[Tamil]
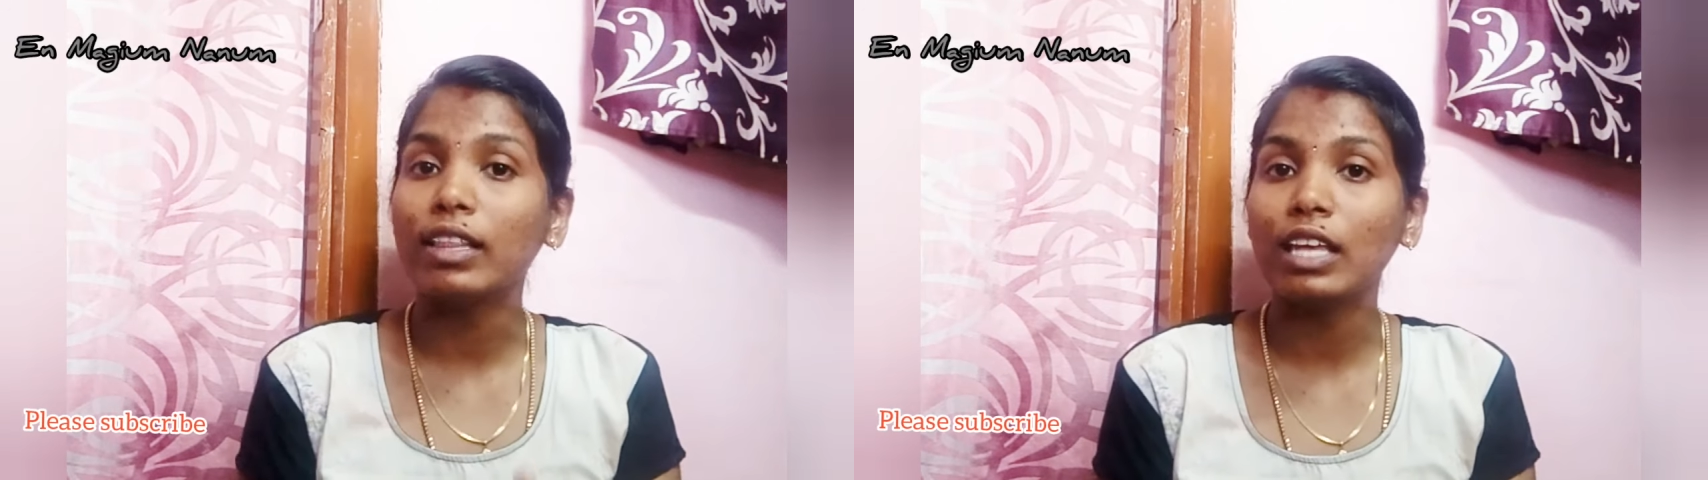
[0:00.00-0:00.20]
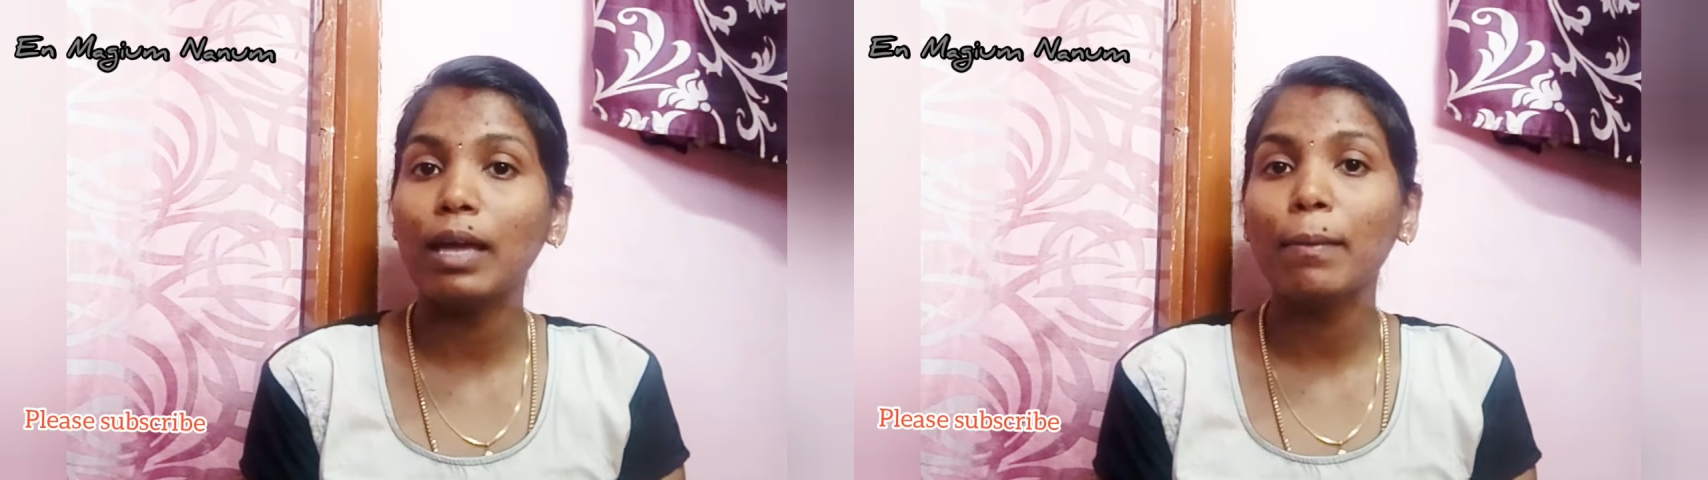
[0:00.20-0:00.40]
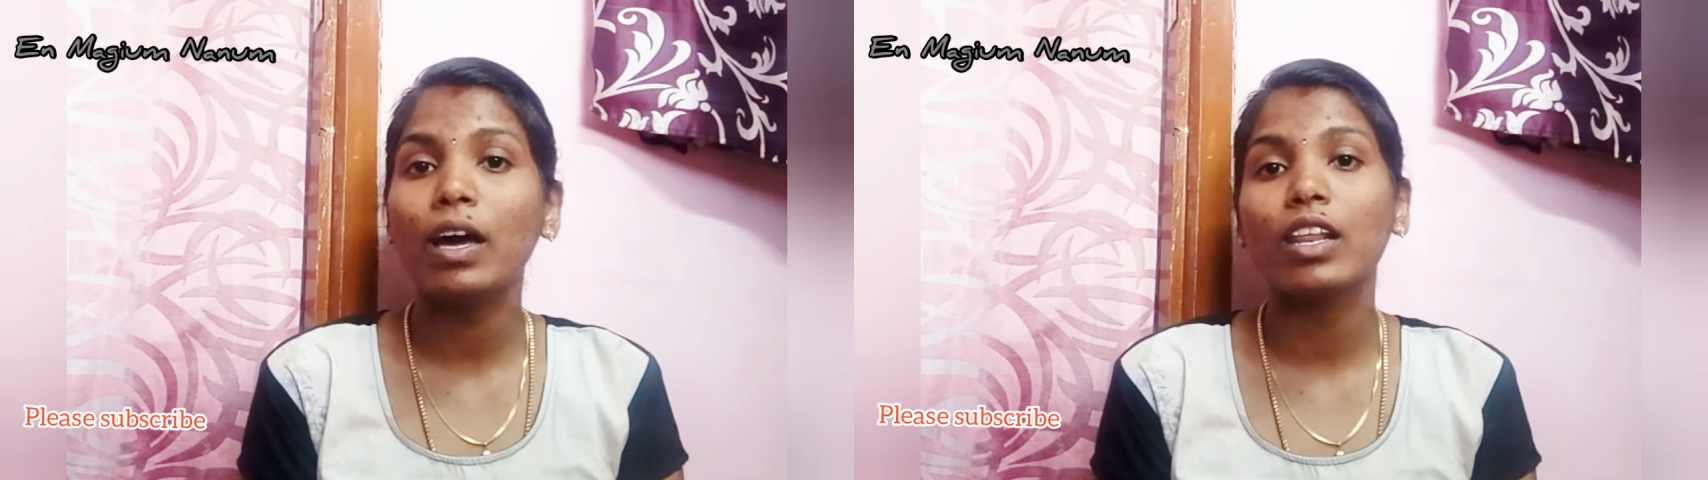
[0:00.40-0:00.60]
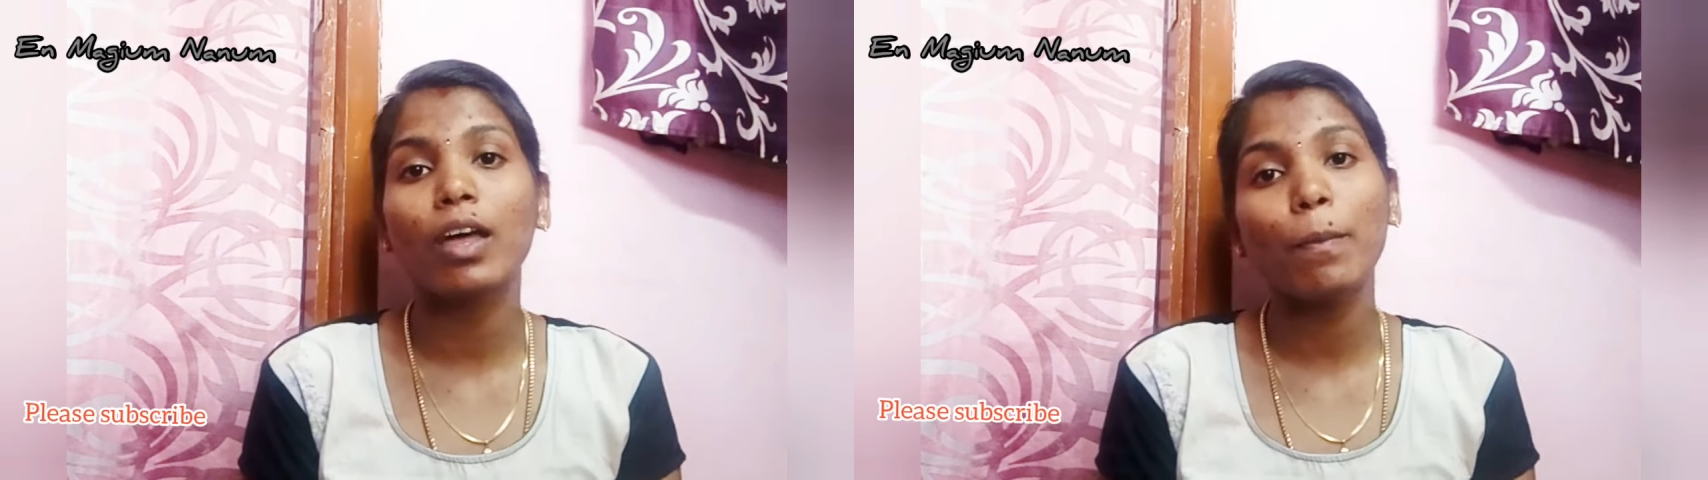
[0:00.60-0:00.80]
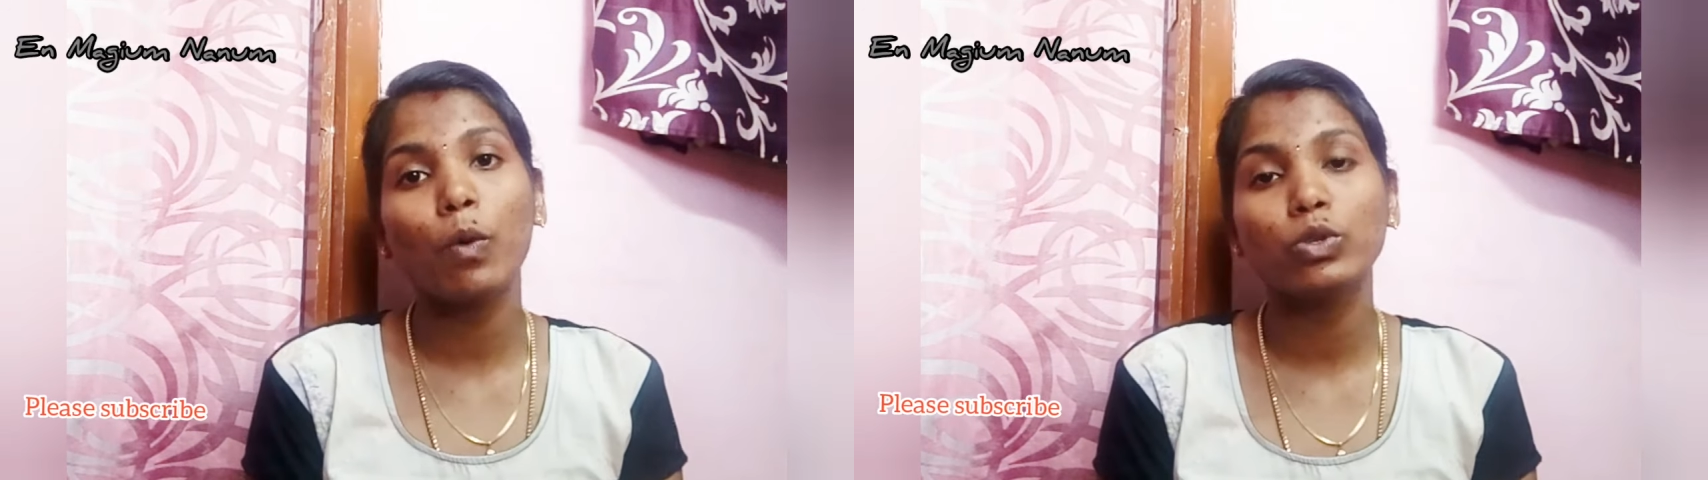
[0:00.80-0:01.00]
அதே மாதிரி
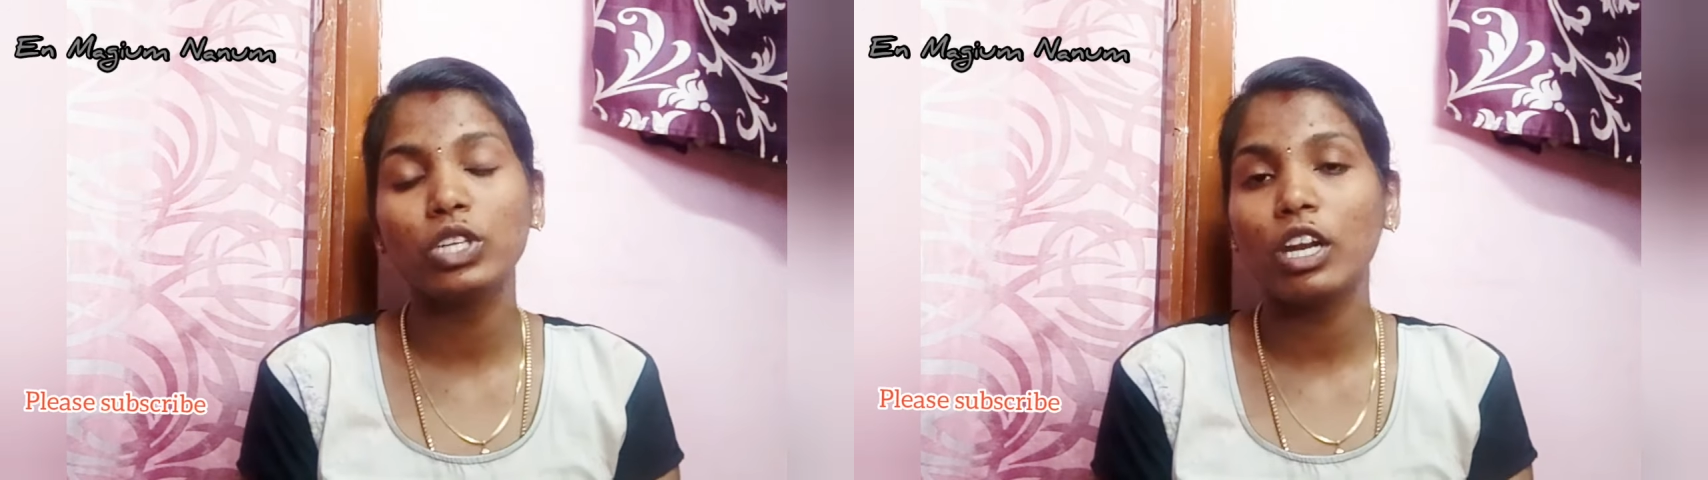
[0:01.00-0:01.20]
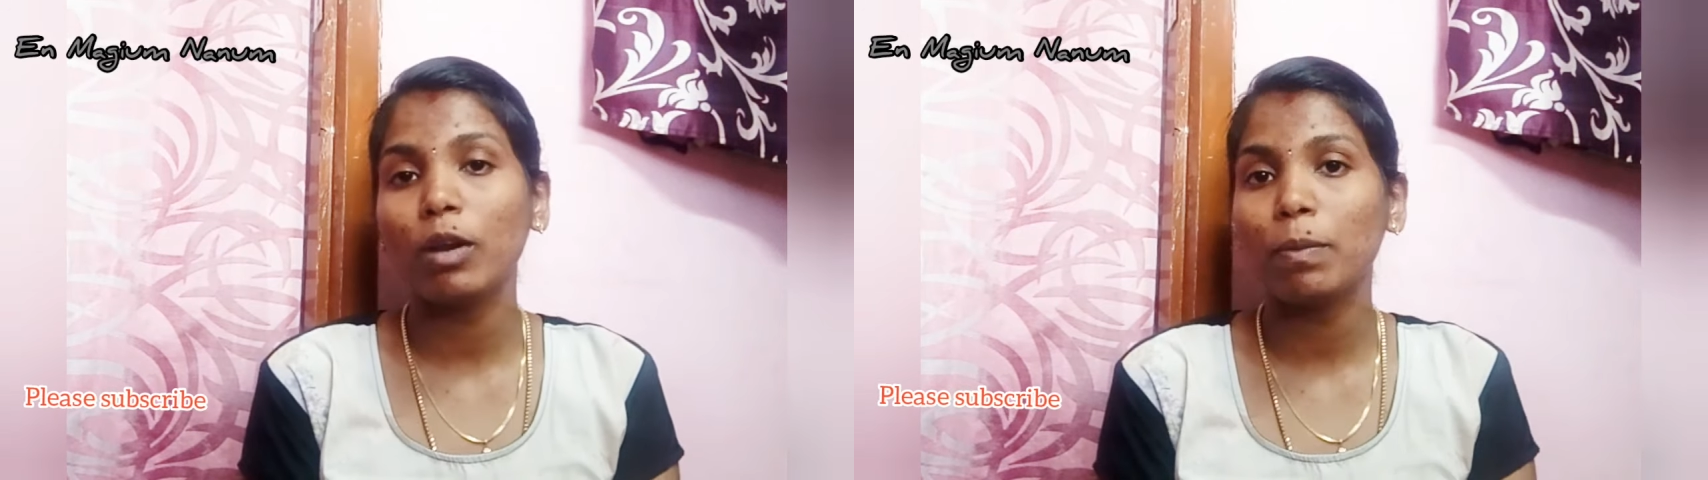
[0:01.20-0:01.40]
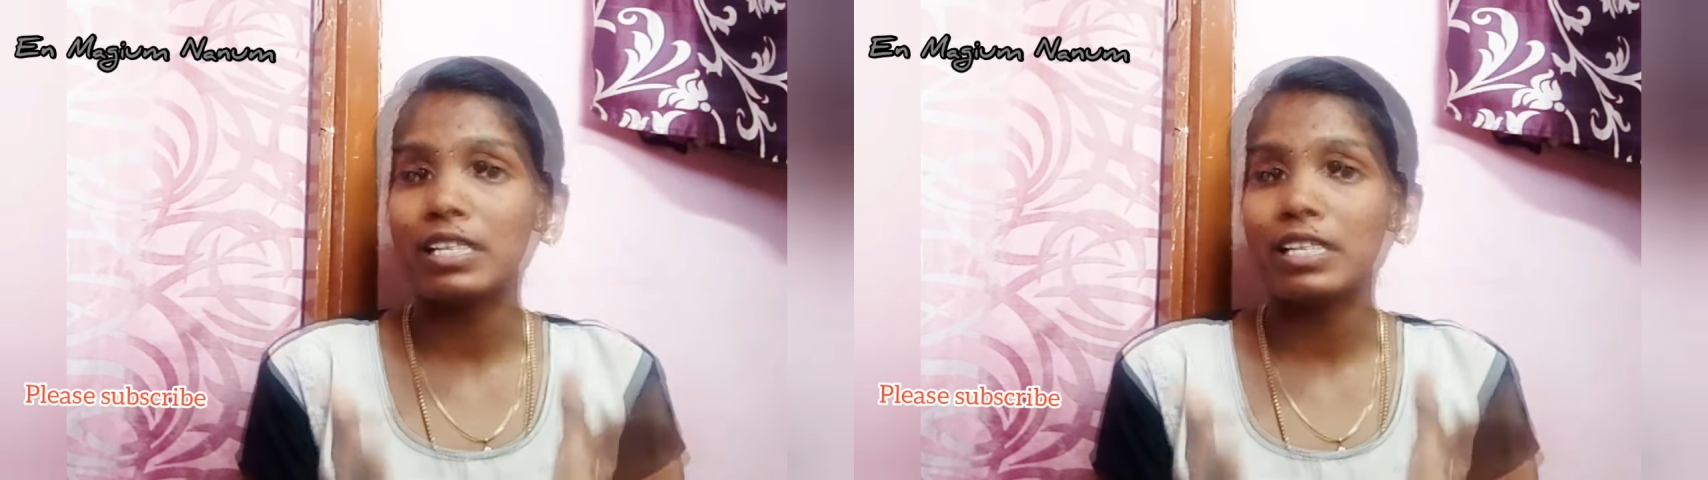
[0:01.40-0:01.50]
தான் போஸ்டீரியர்